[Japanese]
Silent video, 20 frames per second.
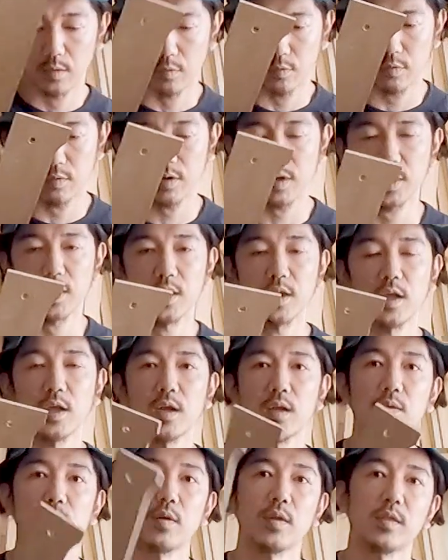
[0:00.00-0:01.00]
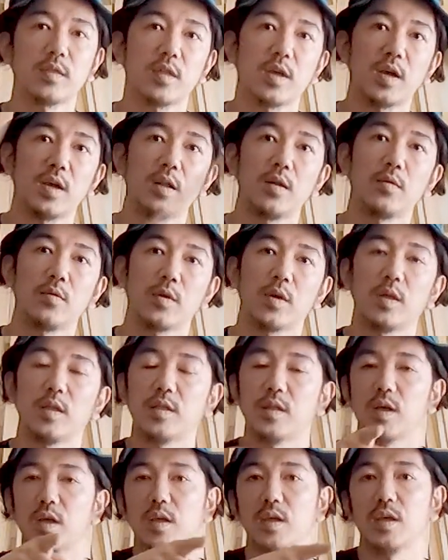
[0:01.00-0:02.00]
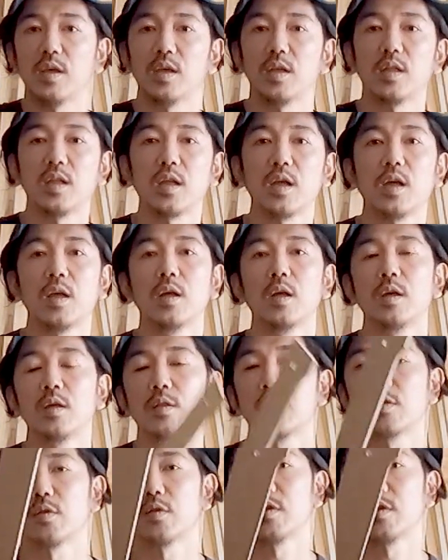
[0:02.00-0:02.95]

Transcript: こういう型でとりあえず材料に線引いて、そ